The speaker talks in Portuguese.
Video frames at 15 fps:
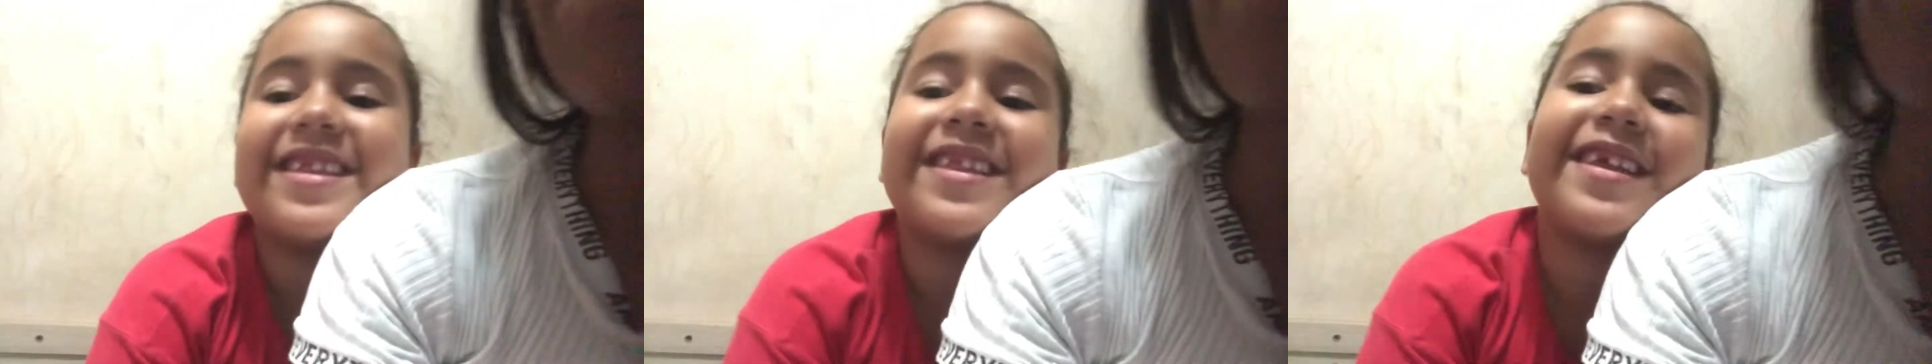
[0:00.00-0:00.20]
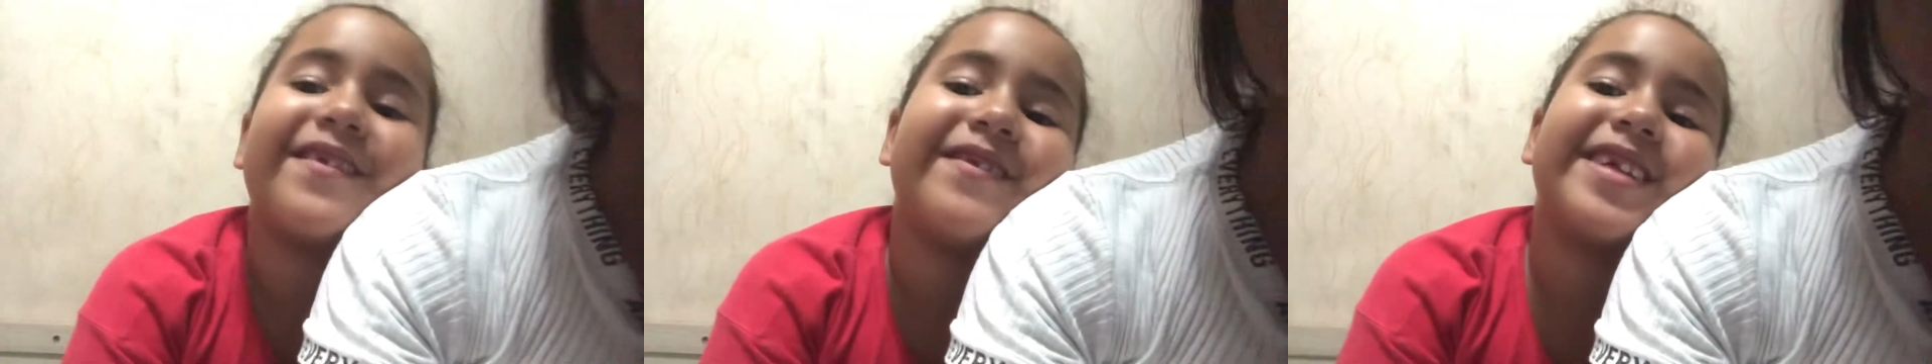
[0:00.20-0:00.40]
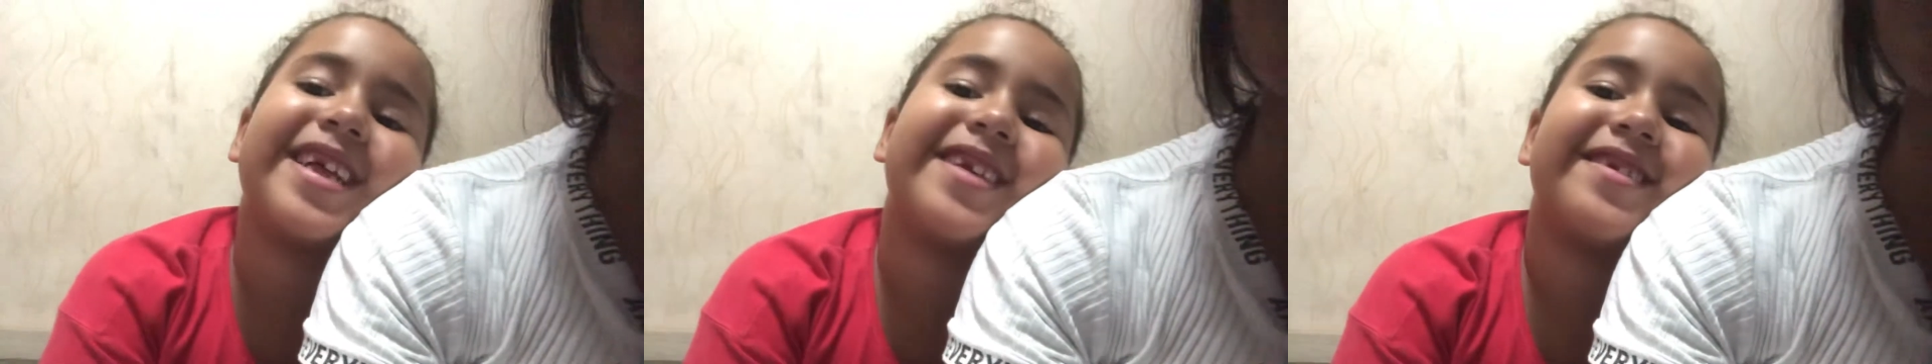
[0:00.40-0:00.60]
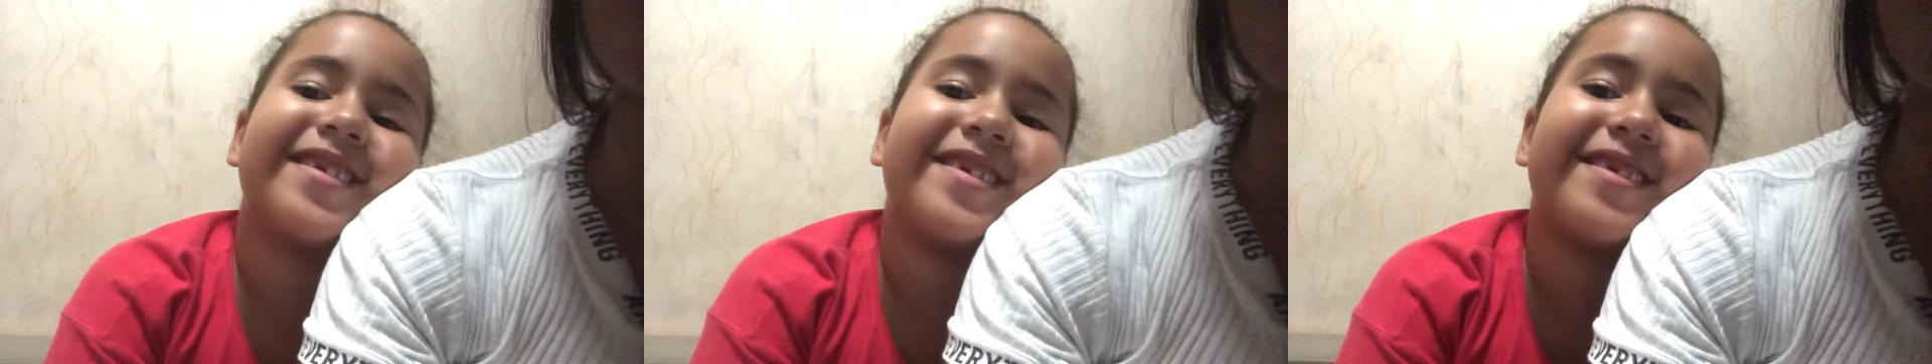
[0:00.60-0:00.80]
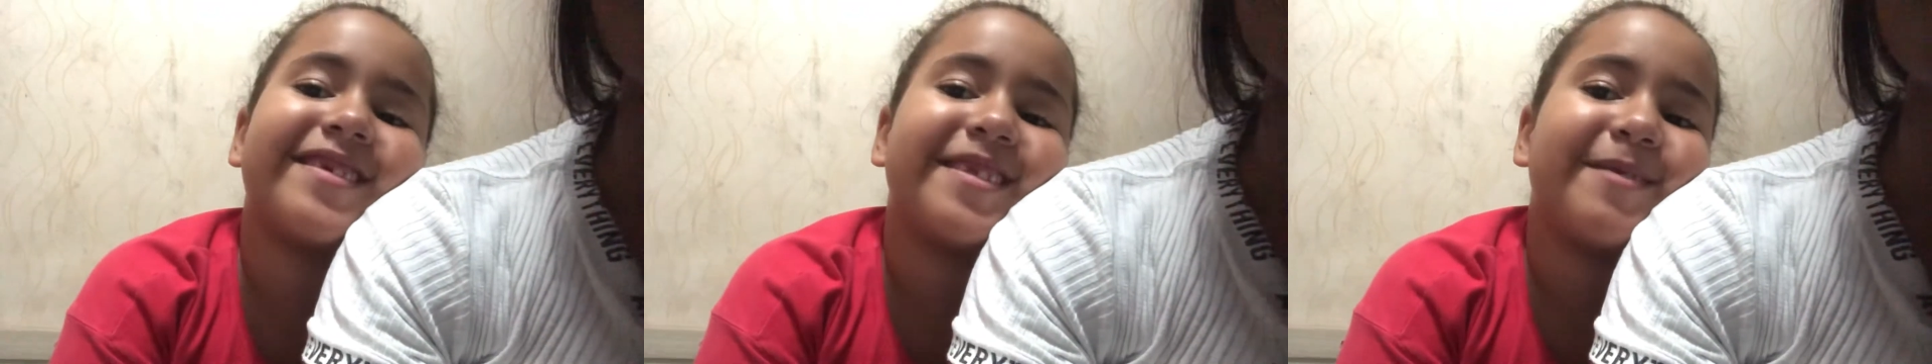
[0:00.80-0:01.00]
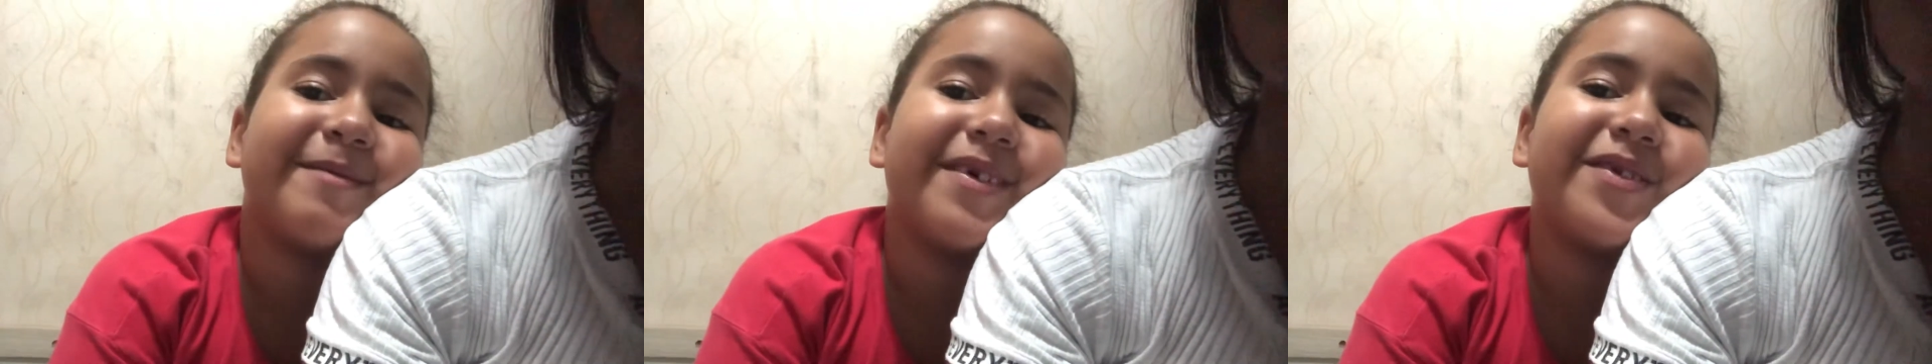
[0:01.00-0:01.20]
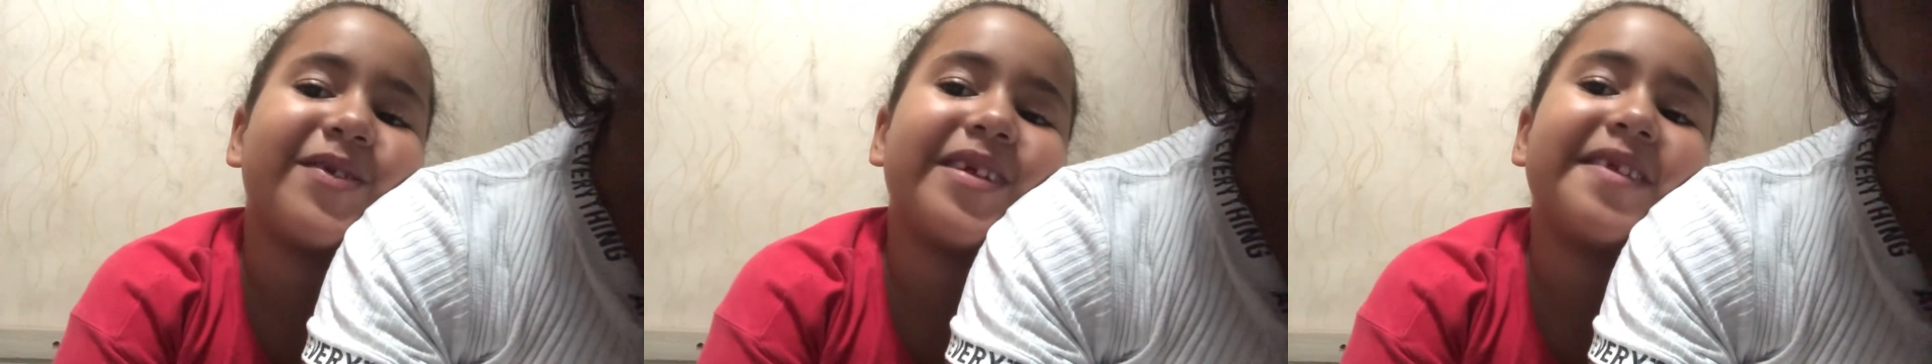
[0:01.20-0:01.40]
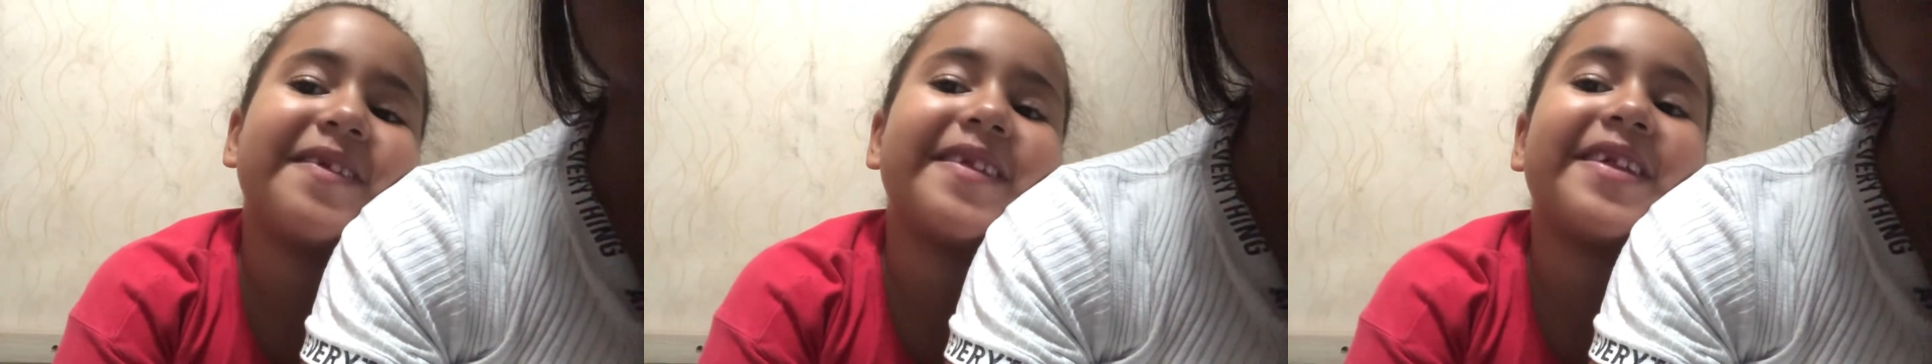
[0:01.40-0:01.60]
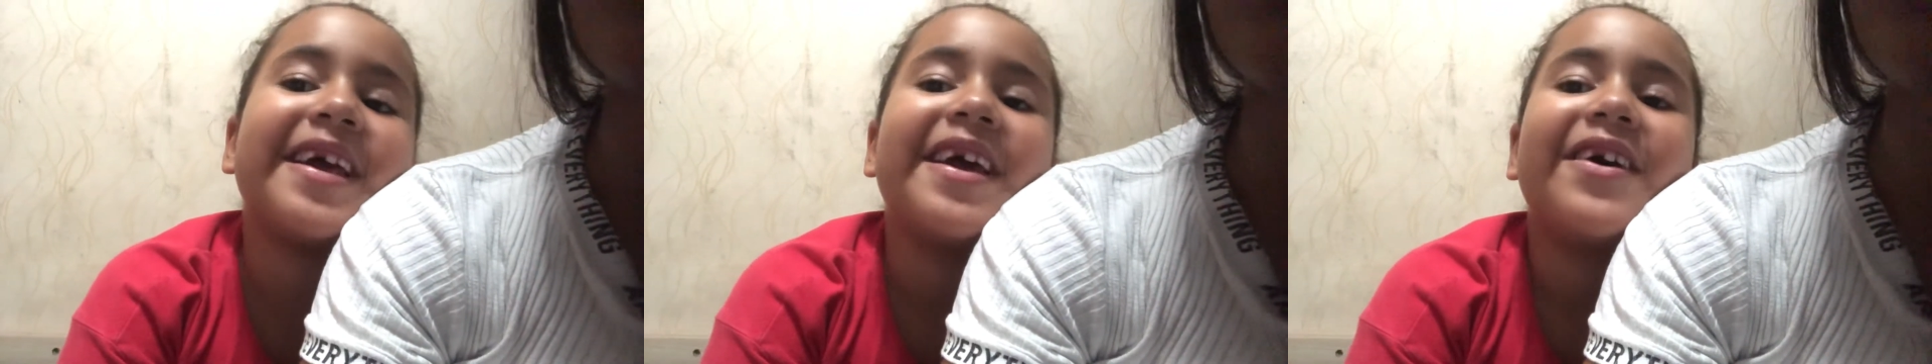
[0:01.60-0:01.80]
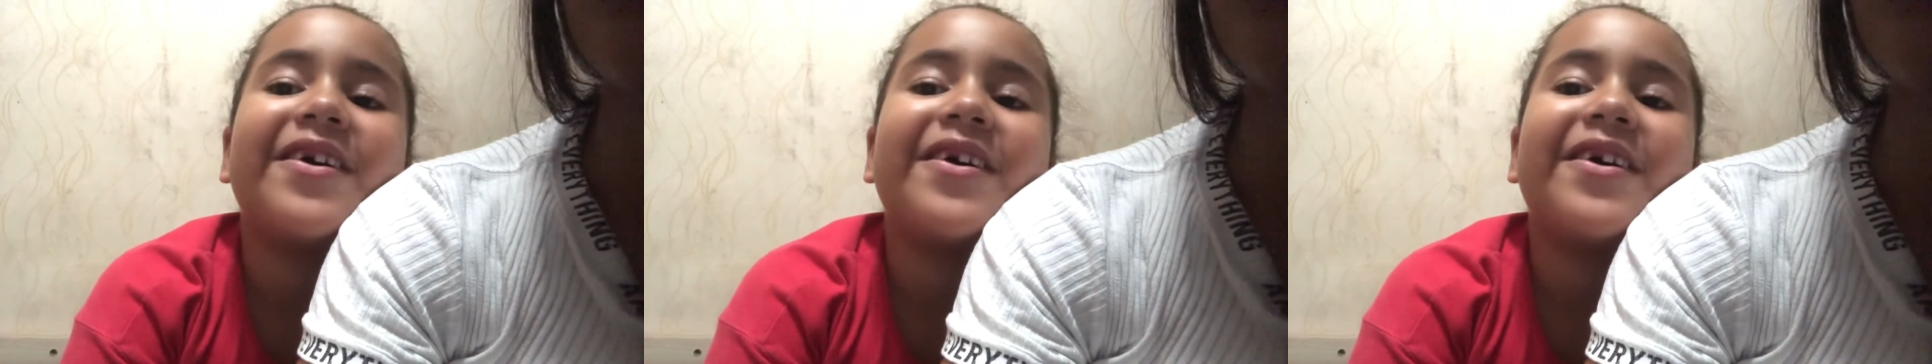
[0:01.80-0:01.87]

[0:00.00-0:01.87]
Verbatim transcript: Na verdade, eu escutei umas duas vezes.